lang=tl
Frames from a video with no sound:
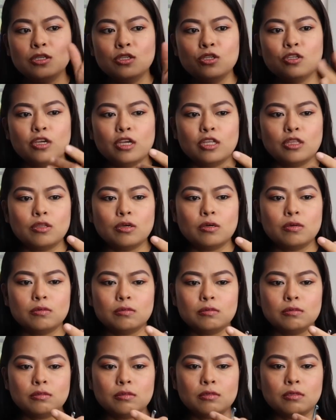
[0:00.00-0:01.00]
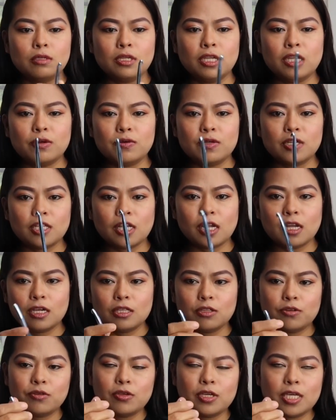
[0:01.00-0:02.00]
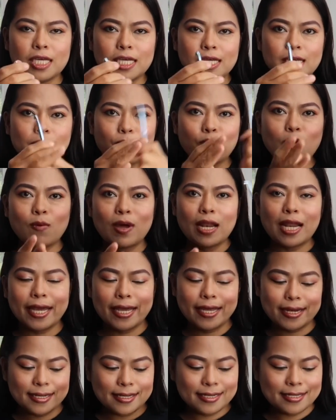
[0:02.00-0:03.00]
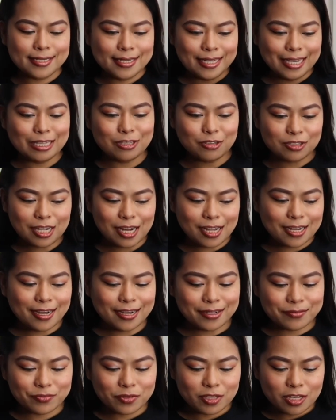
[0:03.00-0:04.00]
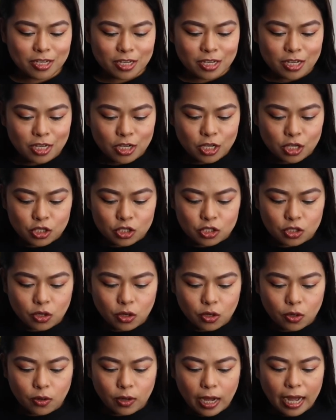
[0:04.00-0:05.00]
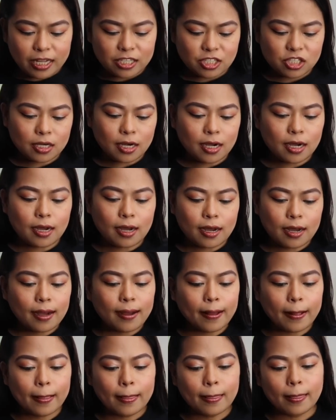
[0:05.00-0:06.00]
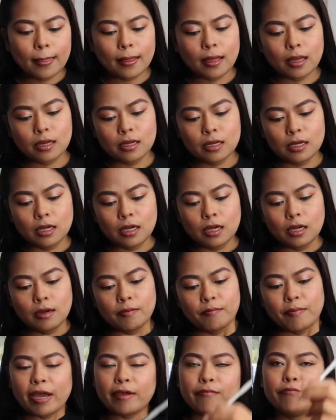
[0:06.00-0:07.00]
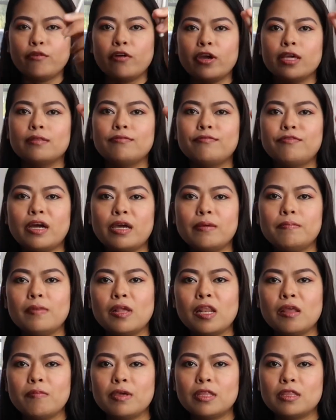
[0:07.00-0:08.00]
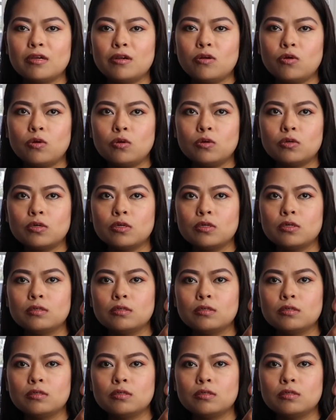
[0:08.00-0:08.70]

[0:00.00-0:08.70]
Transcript: So, ito, hindi ko na talaga to iwawalain. Ito talaga. So, at tsaka, 5.5 mm hook.